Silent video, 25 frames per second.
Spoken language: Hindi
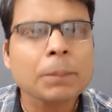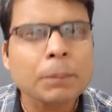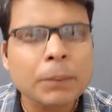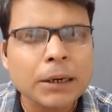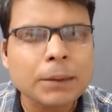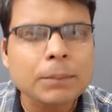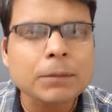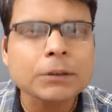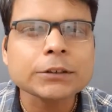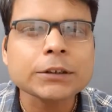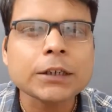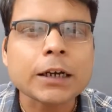
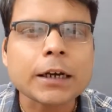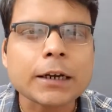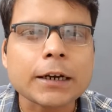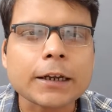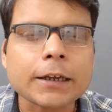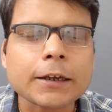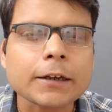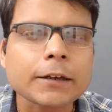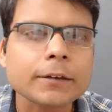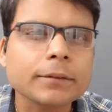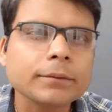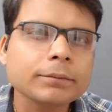मेरे बस का
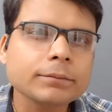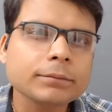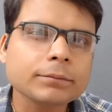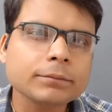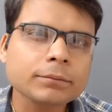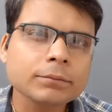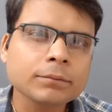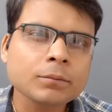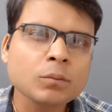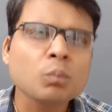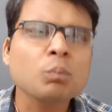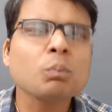नहीं है
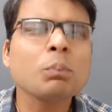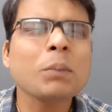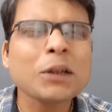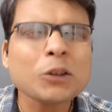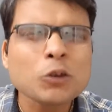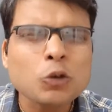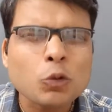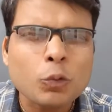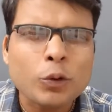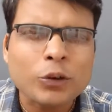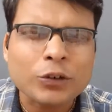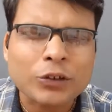
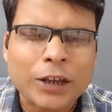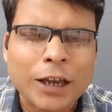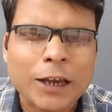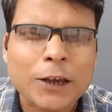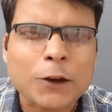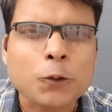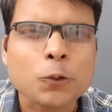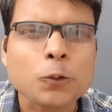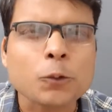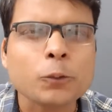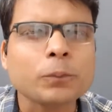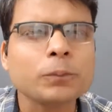मैं तो वैसा
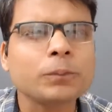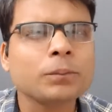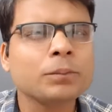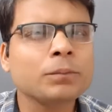ही हूं